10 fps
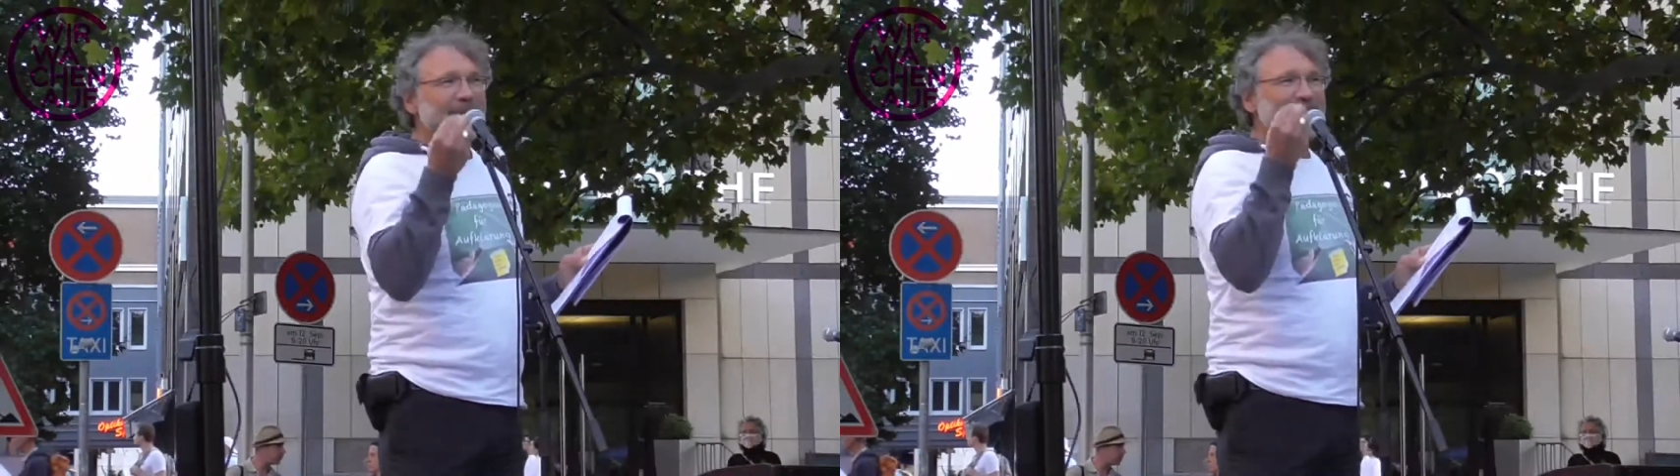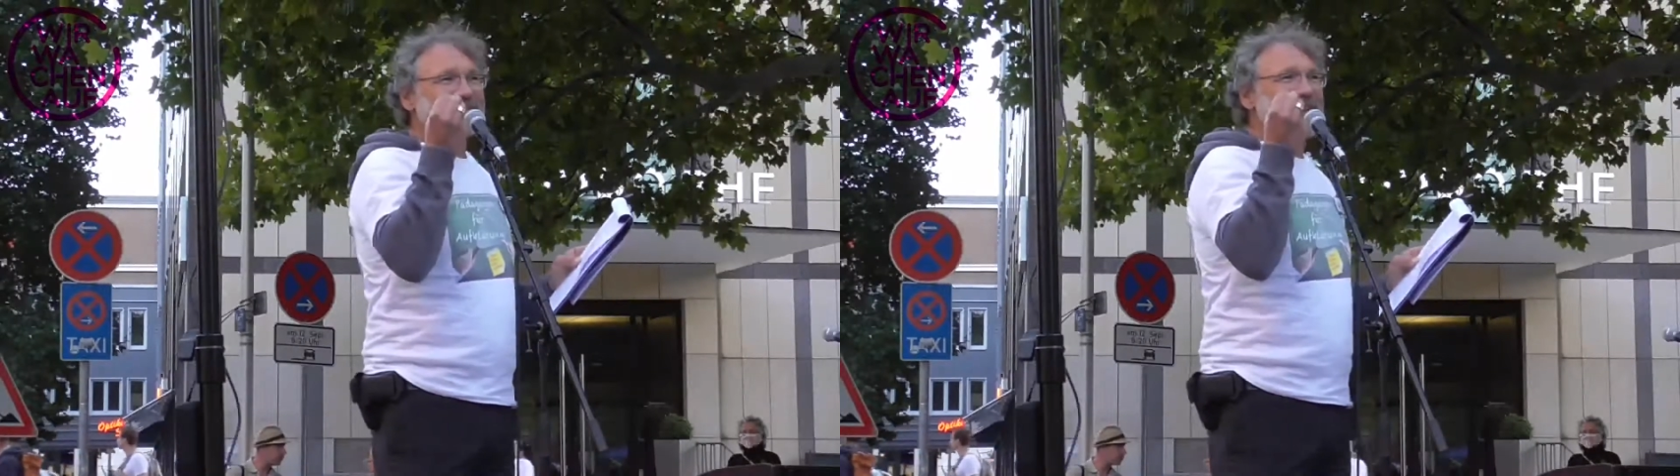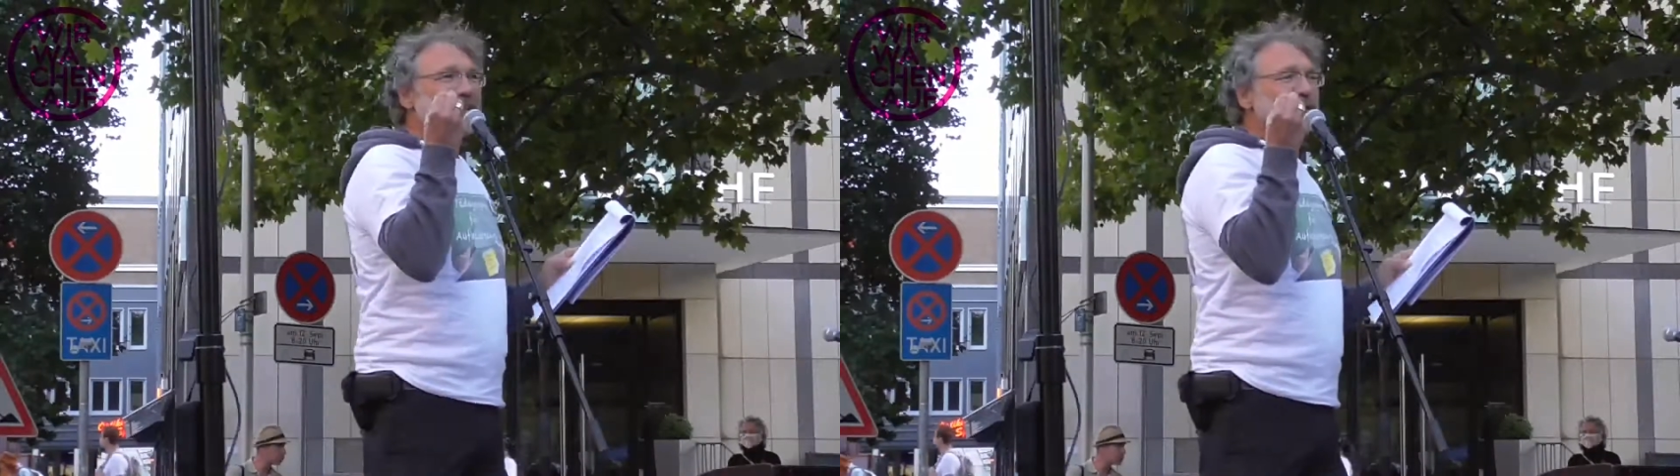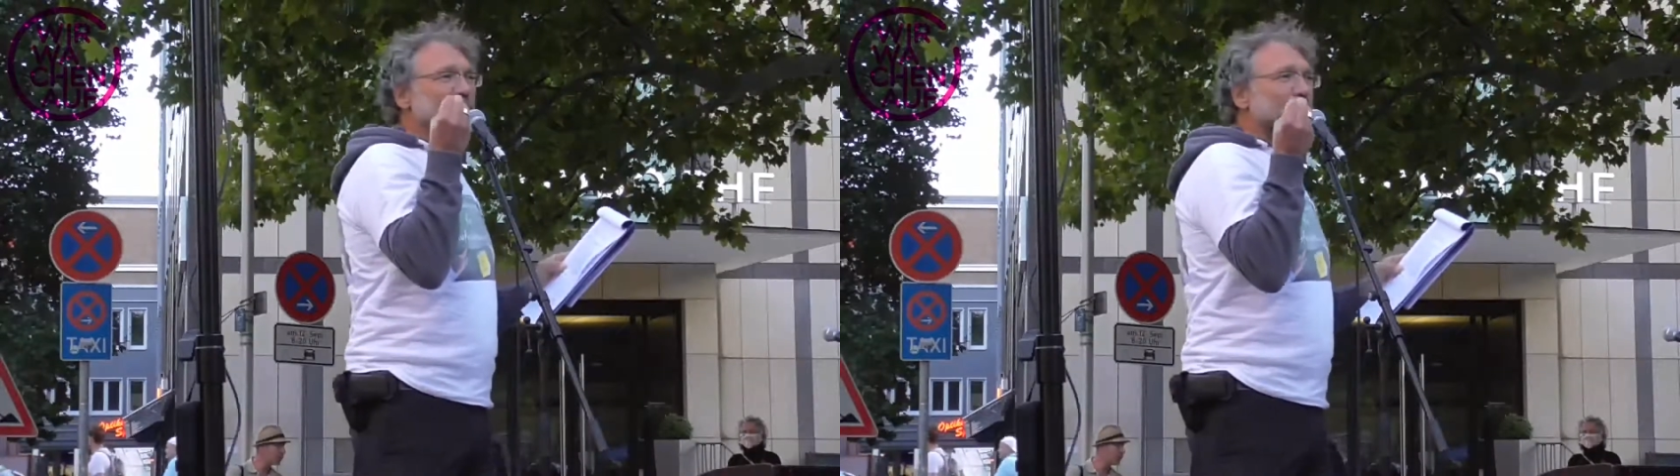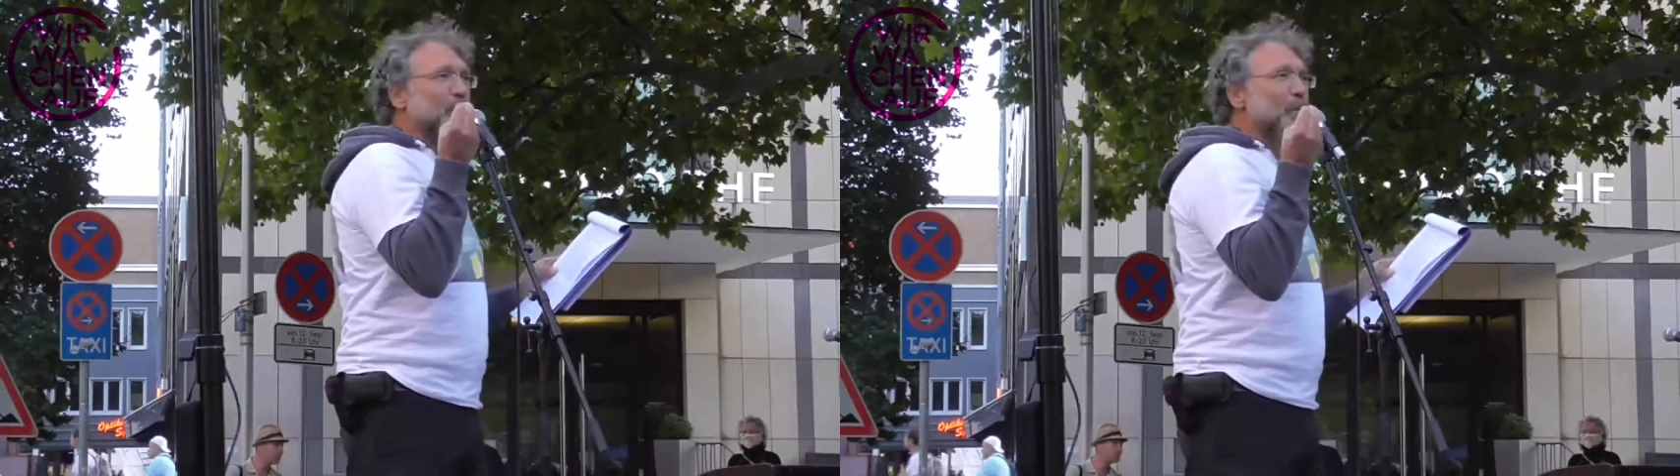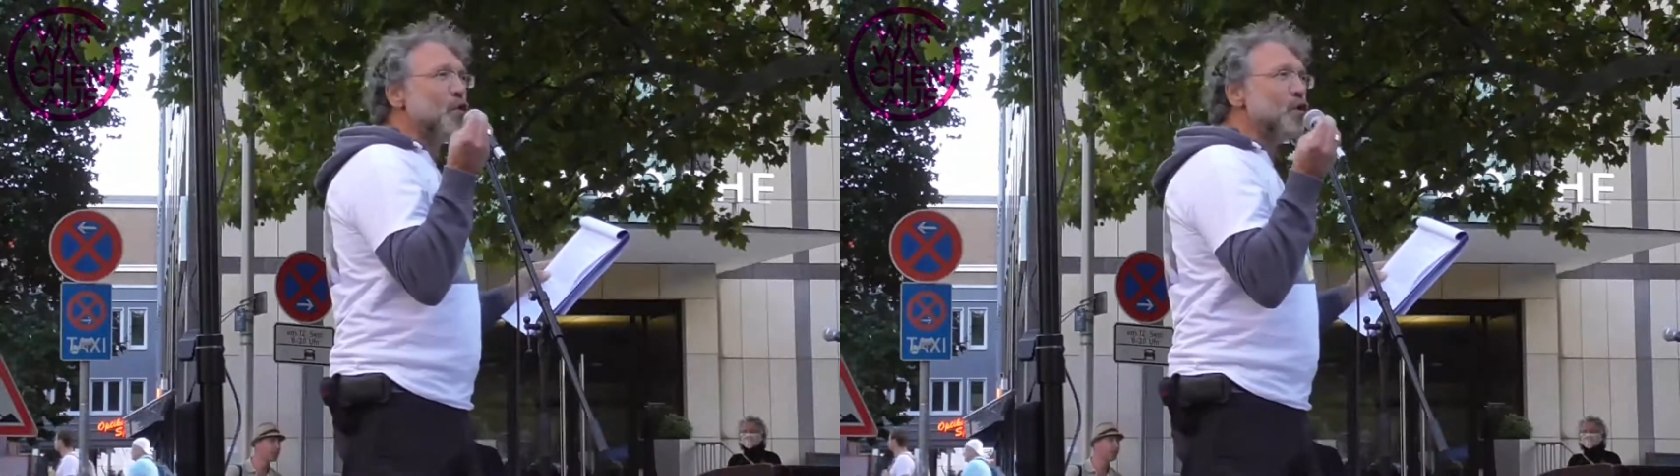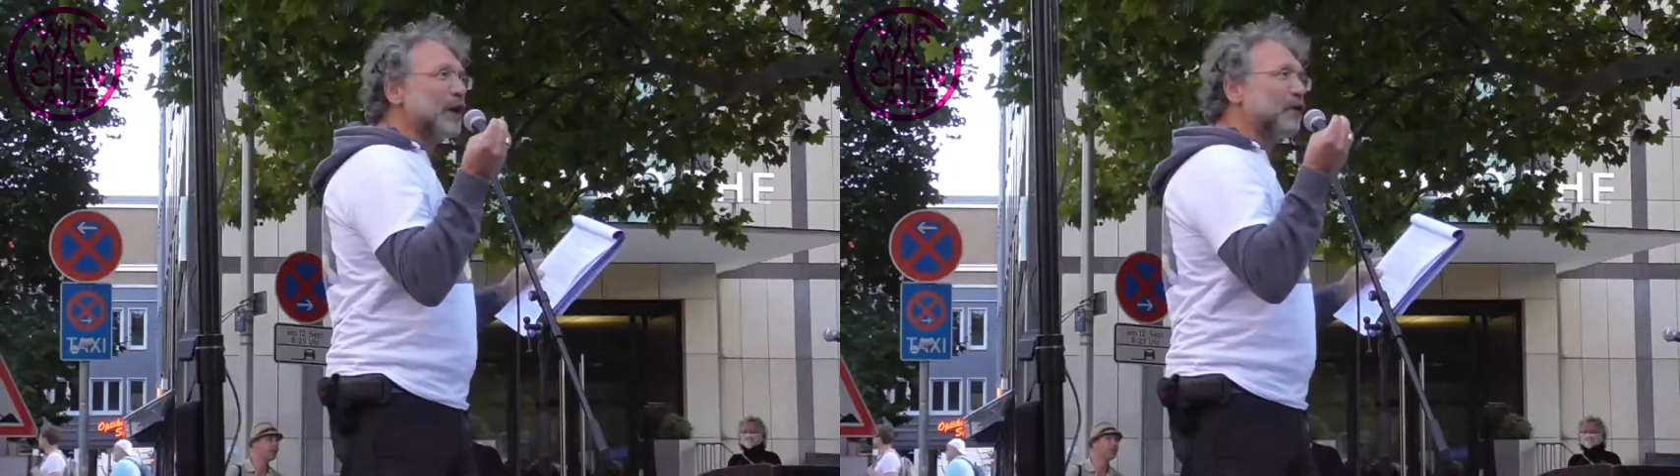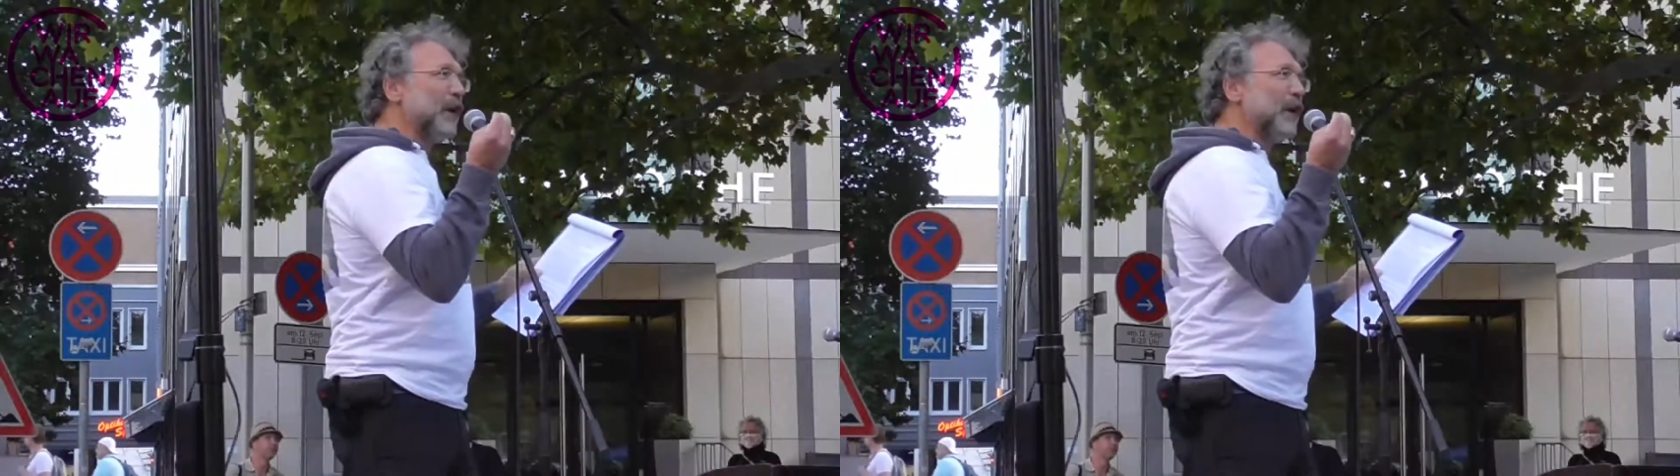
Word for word: dass das wieder gefügig